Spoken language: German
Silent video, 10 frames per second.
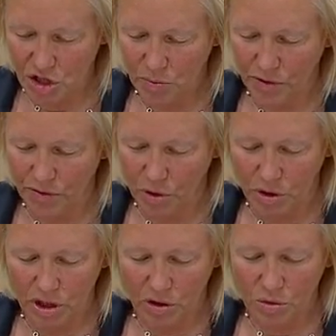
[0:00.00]

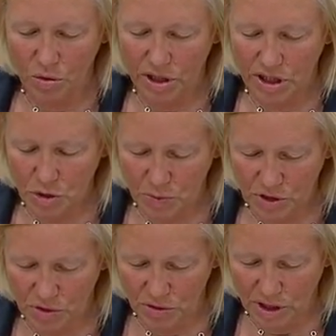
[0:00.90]
Bevölkerung durch
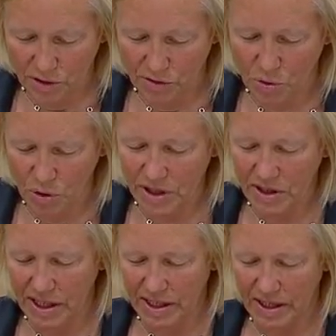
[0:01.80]
insbesondere folgende
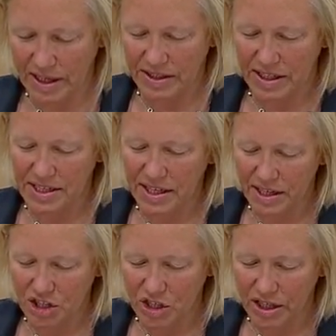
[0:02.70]
Inhalte
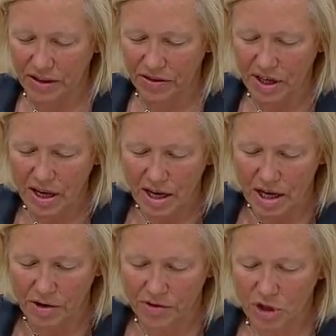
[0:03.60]
sicherstellt
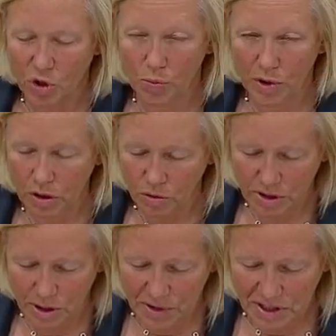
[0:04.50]
Verdoppelung der
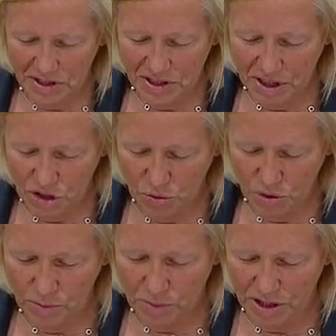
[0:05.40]

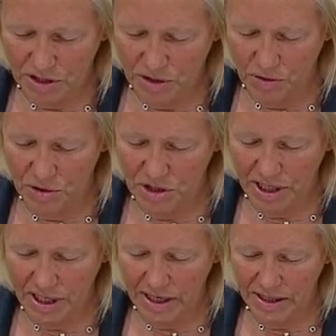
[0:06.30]
Medizinstudienplätze in
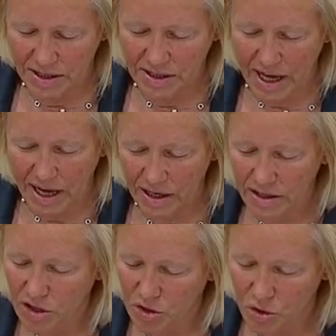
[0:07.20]
Österreich, die daran
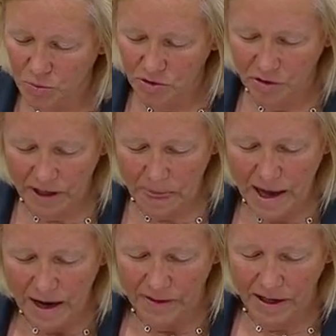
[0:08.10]
geknüpft werden,
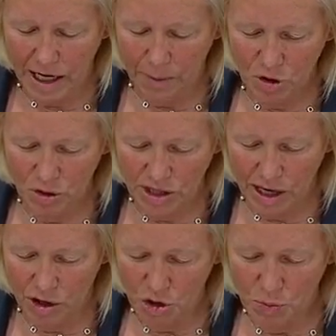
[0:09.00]
nach Abschluss der
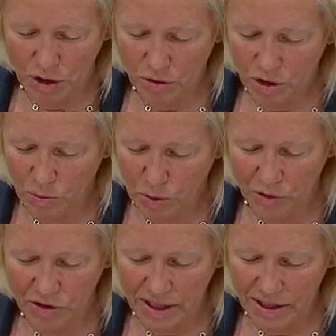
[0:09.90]
Ausbildung im
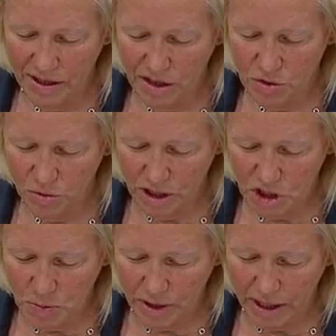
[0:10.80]
öffentlichen
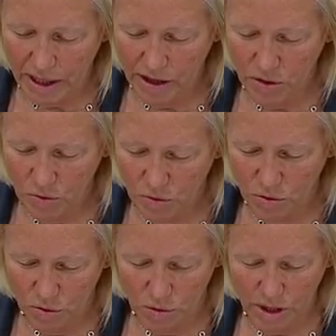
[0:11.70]
Gesundheitsbereich
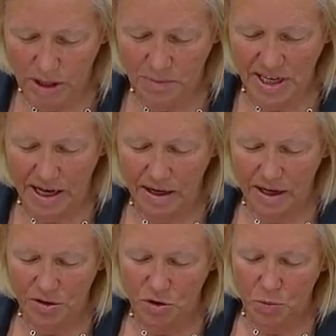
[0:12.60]
und/oder im
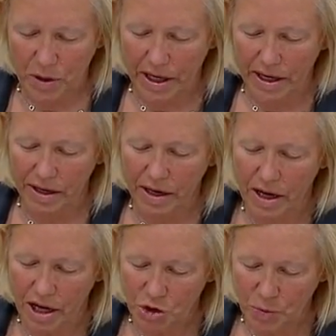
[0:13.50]
Sachleistungsbereich,
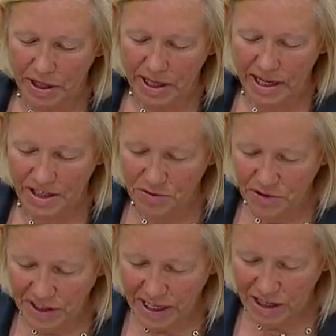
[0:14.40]
sprich
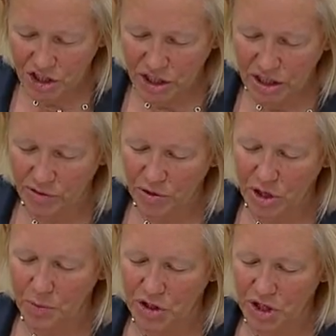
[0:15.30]
Kassenvertragsstelle, für eine
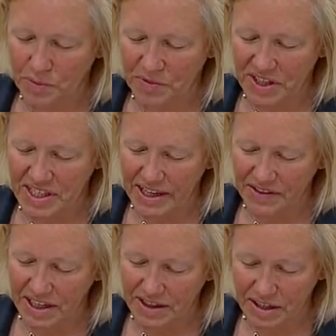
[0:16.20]
bestimmte Zeit
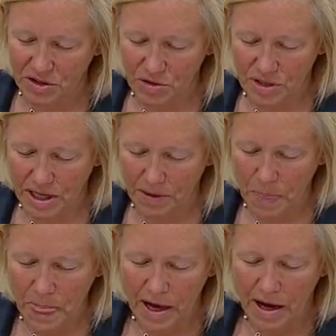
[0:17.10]
tätig zu sein.
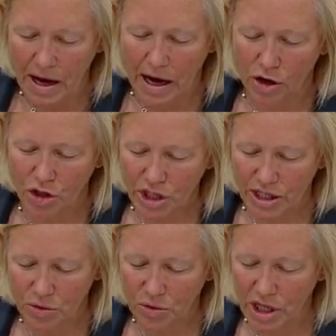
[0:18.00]

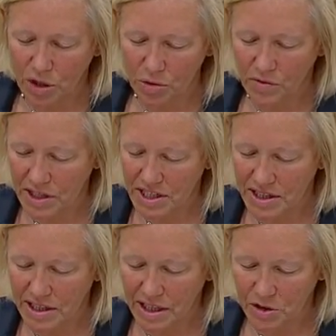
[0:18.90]
Ausstattung der
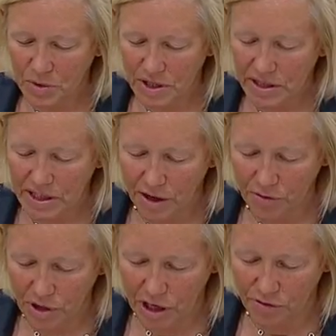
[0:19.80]
Universität mit den dafür
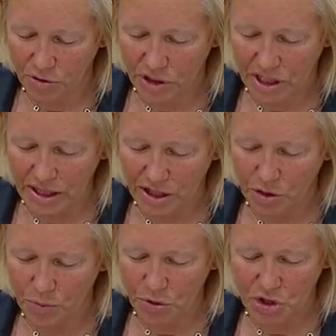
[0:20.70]
erforderlichen
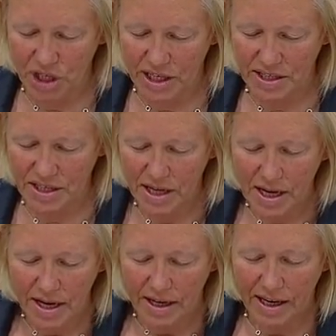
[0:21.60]
Budgets,
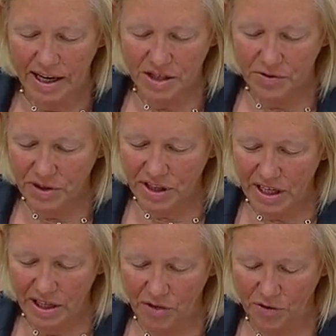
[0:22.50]

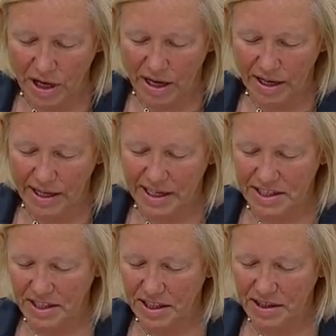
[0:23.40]
Kassenverträge für alle
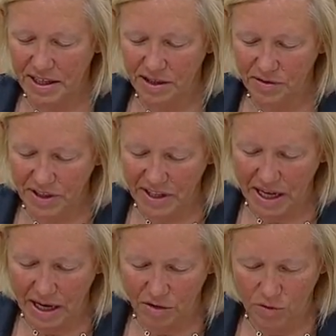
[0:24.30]
Ärztinnen, die einen
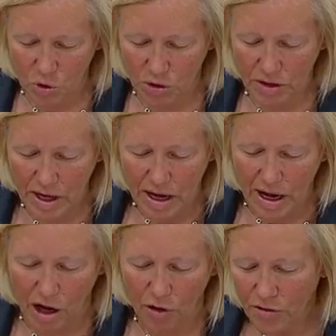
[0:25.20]
Vertrag wollen,
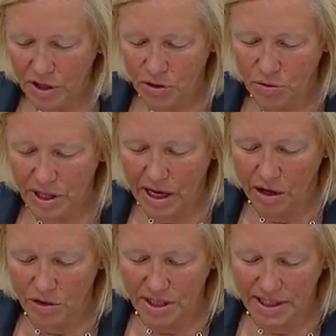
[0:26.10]
Aufwertung der
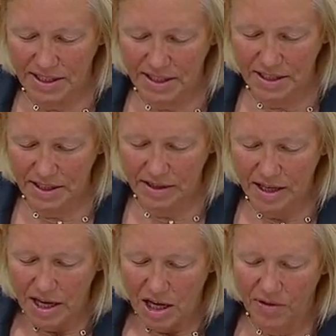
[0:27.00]
Hausärztinnen,
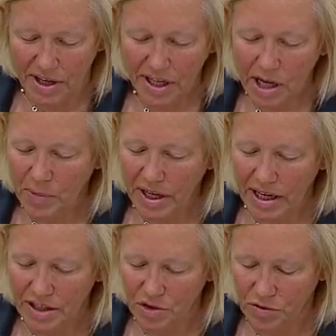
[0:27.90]
weniger
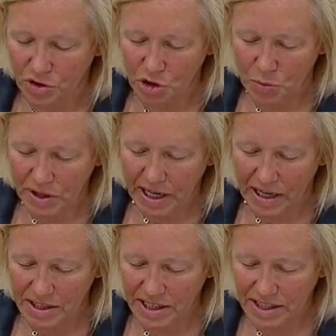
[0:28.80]
Belastung von
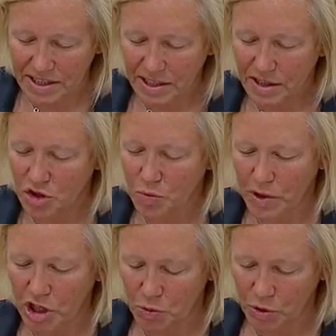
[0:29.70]
Spitalsärztinnen, zum
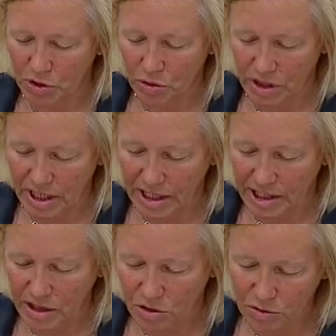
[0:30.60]
Beispiel durch
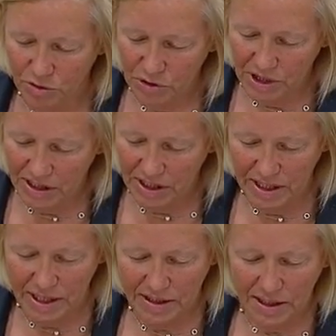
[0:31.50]
Delegierung von
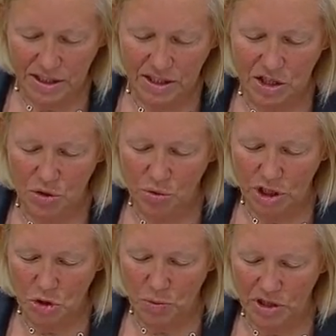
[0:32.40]
Tätigkeiten an das
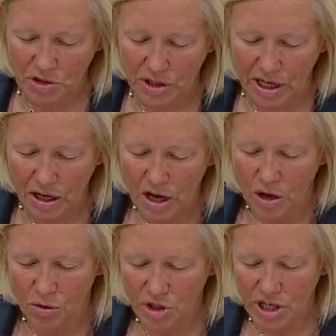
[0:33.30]
Gesundheitspersonal
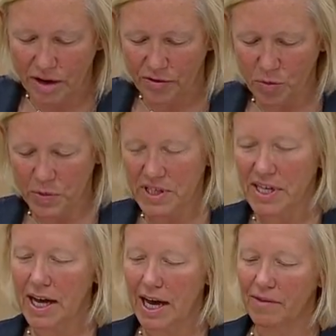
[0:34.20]
und Schaffung besserer
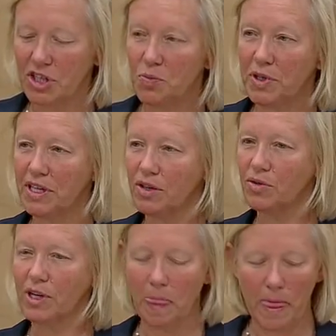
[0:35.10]

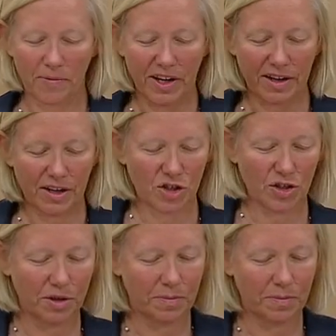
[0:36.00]
Arbeitsbedingungen. Dankeschön.